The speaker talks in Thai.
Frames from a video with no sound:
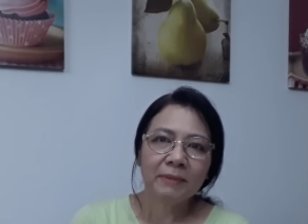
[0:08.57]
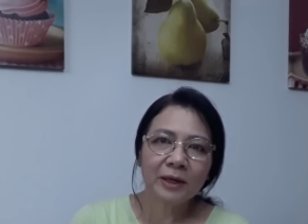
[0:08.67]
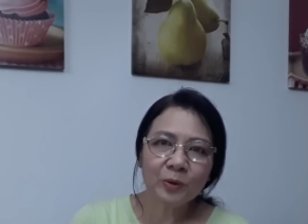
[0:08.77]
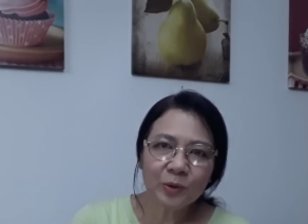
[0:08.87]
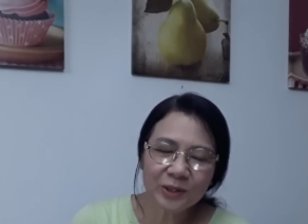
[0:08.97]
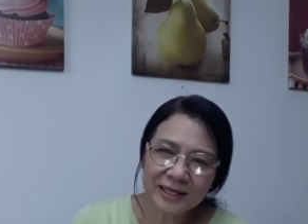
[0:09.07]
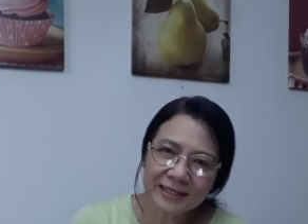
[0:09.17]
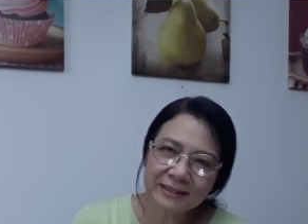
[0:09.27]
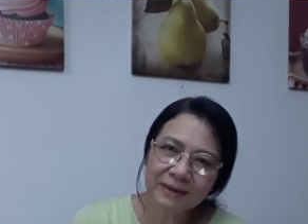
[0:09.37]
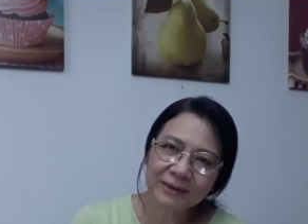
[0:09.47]
เมนู
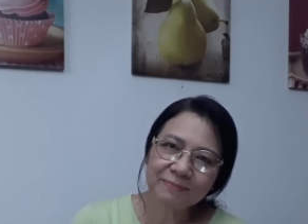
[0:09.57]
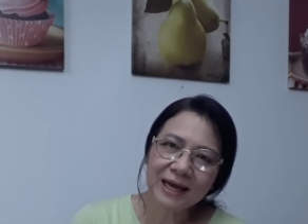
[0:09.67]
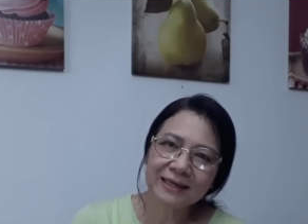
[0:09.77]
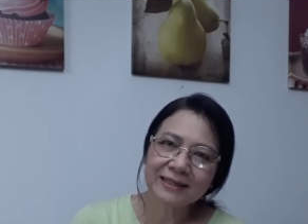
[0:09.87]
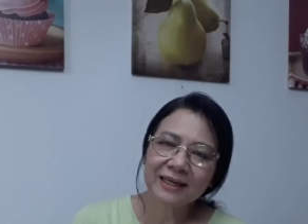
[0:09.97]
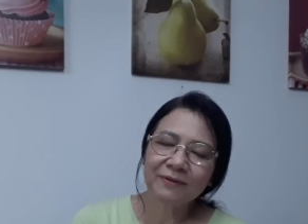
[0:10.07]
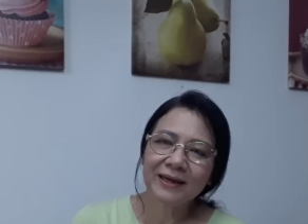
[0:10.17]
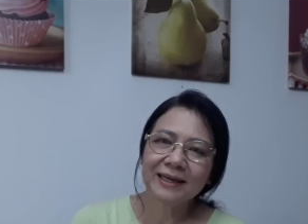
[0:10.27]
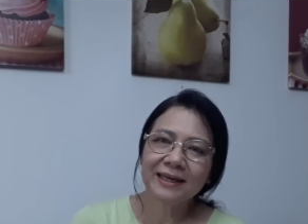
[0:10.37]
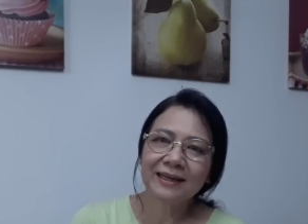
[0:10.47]
ที่จะแบ่งปันกันใน
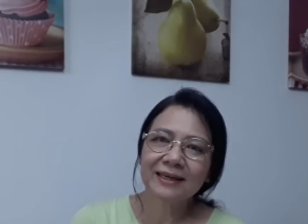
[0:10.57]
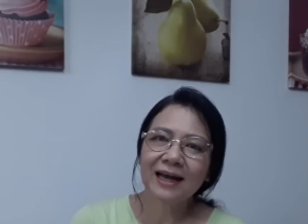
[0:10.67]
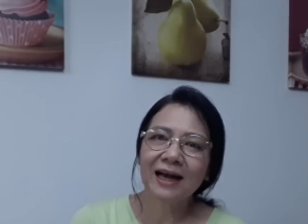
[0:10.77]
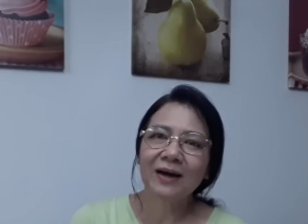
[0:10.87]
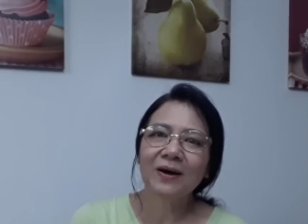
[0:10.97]
วันนี้นะคะ